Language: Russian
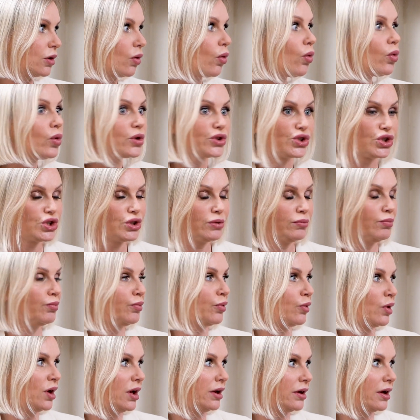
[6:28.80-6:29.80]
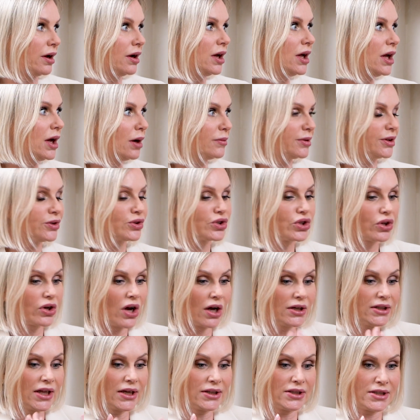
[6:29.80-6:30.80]
очень больно. Потому что
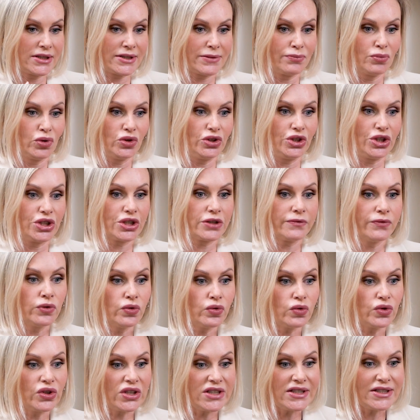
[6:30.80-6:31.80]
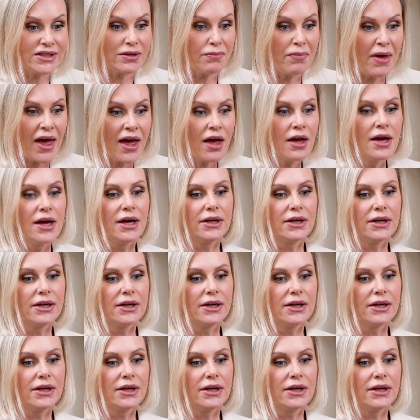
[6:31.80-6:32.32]
когда ты смотришь внутрь себя,